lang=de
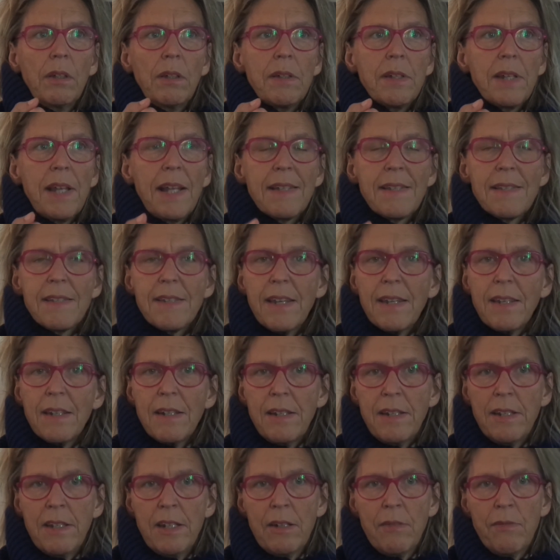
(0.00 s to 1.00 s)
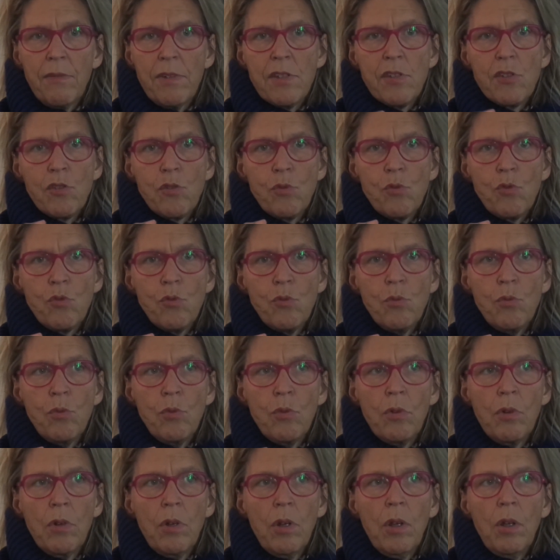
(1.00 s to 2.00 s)
tatsächlich etwas zu
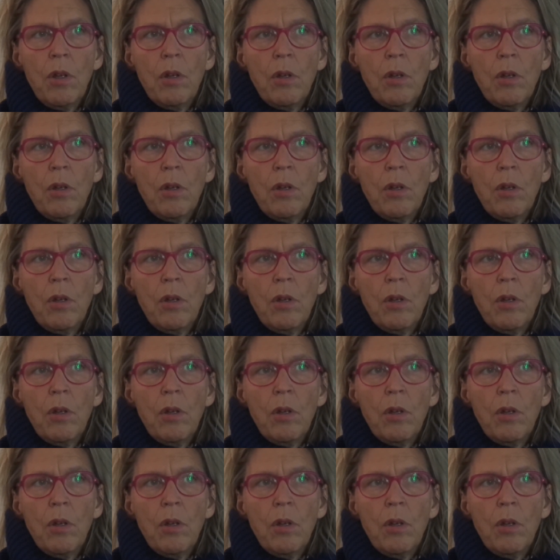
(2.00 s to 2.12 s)
tun.